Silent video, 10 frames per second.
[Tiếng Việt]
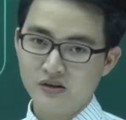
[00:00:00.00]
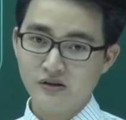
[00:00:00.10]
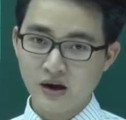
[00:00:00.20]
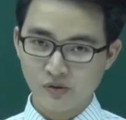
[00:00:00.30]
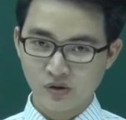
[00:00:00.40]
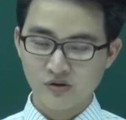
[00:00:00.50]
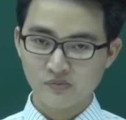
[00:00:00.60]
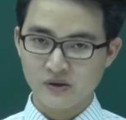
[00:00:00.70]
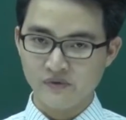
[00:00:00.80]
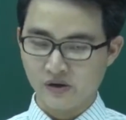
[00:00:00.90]
như nhau thôi,
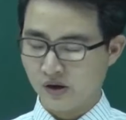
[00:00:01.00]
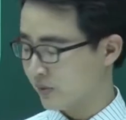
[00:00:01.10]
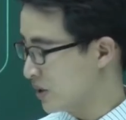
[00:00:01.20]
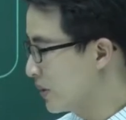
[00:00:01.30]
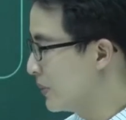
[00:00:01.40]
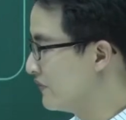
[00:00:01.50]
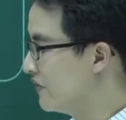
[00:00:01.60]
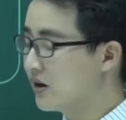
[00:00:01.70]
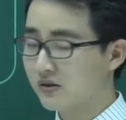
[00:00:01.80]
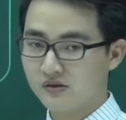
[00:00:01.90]
bởi vì nó nằm trong cái bình
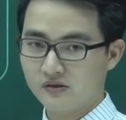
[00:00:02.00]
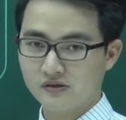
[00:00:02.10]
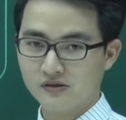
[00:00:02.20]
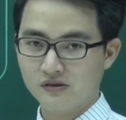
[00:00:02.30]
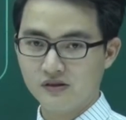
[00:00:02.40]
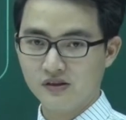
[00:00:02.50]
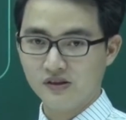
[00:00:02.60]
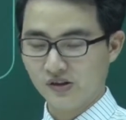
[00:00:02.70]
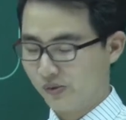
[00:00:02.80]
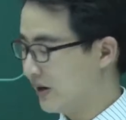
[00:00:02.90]
phương.
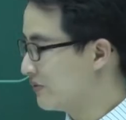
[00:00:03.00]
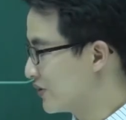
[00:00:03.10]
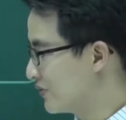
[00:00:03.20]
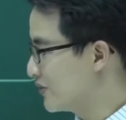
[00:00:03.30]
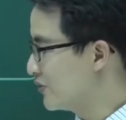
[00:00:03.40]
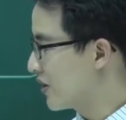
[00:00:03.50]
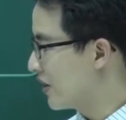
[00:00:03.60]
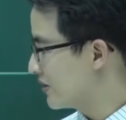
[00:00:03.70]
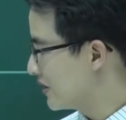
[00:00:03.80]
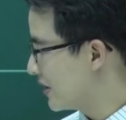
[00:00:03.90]
Đúng không? Và chúng ta rút
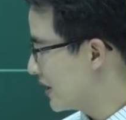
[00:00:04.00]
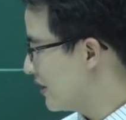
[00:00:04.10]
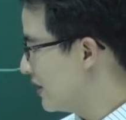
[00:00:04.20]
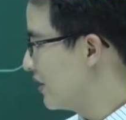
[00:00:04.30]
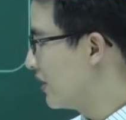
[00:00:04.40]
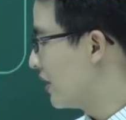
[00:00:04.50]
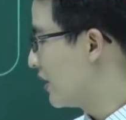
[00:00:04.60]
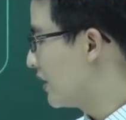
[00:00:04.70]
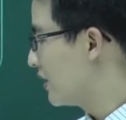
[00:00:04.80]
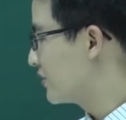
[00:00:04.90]
gọn cho thầy nhé.
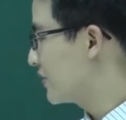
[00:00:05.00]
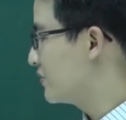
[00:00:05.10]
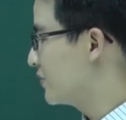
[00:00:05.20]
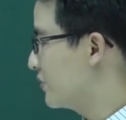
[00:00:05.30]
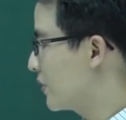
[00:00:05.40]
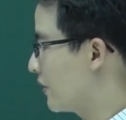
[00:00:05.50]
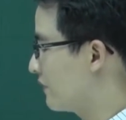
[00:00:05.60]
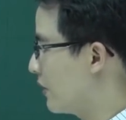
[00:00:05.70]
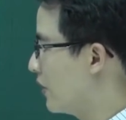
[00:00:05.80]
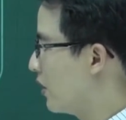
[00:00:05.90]
À, chúng ta sẽ rút
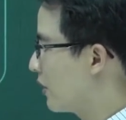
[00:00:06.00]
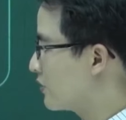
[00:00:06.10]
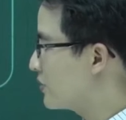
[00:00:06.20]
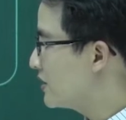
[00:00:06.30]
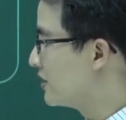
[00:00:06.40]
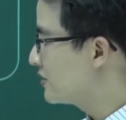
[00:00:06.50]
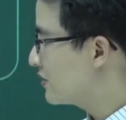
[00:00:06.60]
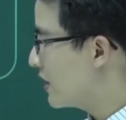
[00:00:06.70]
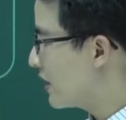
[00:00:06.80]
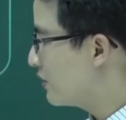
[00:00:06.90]
gọn vào. Hoặc là chúng ta nhớ
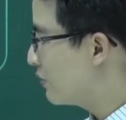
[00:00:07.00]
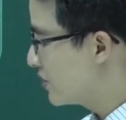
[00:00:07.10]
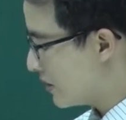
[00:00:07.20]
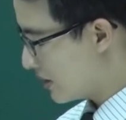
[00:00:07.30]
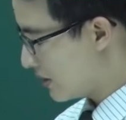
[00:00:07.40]
cho thầy là lúc trước